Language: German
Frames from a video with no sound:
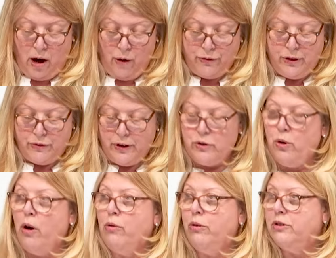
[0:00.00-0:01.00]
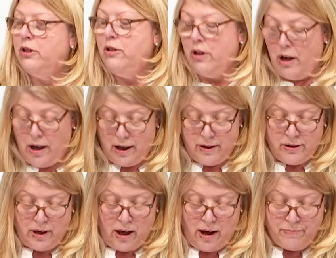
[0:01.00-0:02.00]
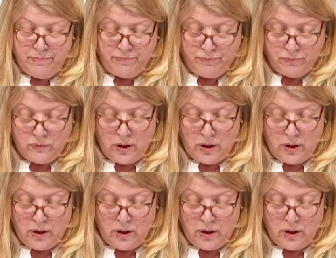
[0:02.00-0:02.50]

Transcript: auf die Versorgungssicherheit haben,